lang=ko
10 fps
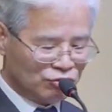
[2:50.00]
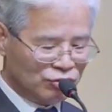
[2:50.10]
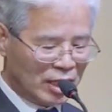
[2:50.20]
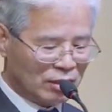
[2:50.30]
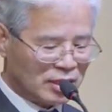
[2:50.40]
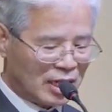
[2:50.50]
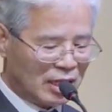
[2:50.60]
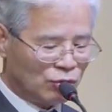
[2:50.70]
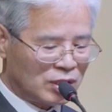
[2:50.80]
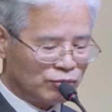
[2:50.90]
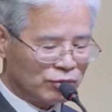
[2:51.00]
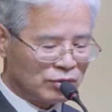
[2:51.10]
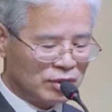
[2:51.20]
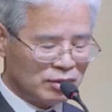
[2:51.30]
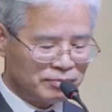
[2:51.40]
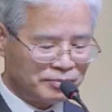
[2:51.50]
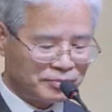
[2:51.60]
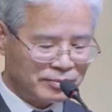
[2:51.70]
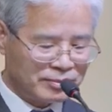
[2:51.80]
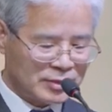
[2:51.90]
유대 역사가 요세포스는
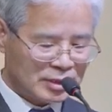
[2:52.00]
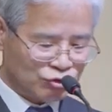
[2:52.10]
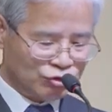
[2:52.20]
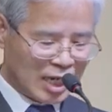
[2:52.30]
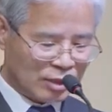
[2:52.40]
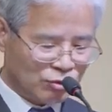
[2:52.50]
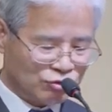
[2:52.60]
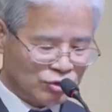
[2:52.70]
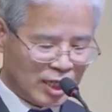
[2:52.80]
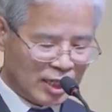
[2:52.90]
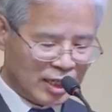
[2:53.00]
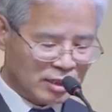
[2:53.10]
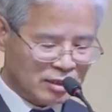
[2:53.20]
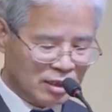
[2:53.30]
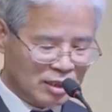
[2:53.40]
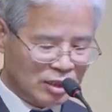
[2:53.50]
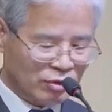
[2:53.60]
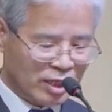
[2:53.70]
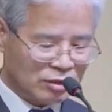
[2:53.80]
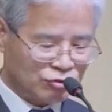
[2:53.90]
두 강도 중에 하나는
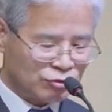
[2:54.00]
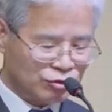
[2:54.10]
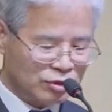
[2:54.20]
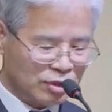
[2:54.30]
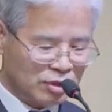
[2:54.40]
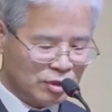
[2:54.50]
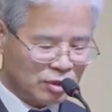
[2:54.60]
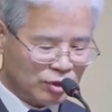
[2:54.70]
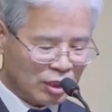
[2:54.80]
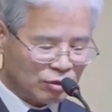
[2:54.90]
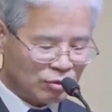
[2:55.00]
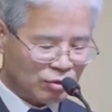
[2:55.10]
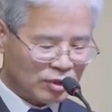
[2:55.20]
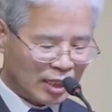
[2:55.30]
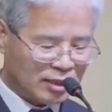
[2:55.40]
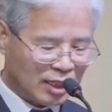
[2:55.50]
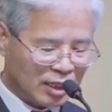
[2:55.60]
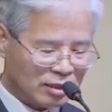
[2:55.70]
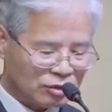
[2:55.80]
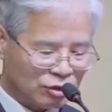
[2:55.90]
여리고에 있는 궁전을 불태웠고 다른
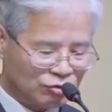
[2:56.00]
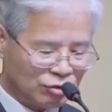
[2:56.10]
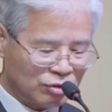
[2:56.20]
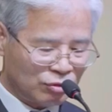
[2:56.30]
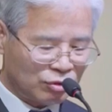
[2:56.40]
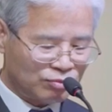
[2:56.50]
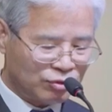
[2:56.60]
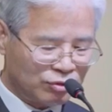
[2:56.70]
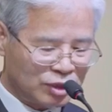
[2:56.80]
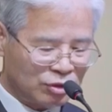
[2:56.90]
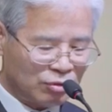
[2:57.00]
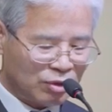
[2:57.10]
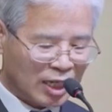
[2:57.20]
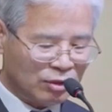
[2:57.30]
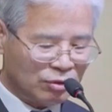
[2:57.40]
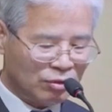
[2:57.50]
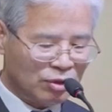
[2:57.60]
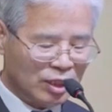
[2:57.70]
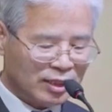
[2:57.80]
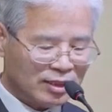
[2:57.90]
하나는 전국적으로 불을 지르고
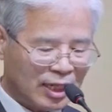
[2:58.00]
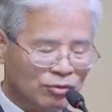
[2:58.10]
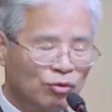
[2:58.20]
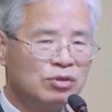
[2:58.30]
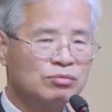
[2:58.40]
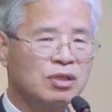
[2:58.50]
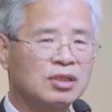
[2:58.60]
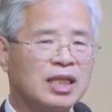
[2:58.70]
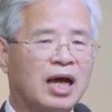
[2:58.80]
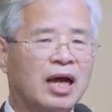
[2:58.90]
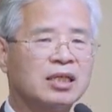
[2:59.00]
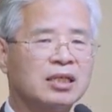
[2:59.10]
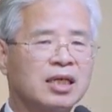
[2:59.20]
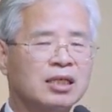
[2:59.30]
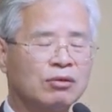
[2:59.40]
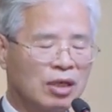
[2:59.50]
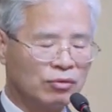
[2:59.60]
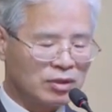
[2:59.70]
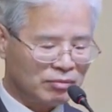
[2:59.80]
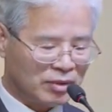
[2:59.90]
칼로 난동을 부렸다 이렇게
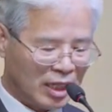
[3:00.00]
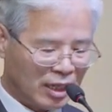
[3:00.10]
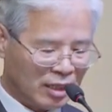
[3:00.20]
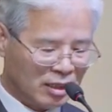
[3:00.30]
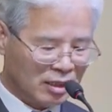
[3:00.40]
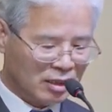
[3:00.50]
기록하고 있습니다.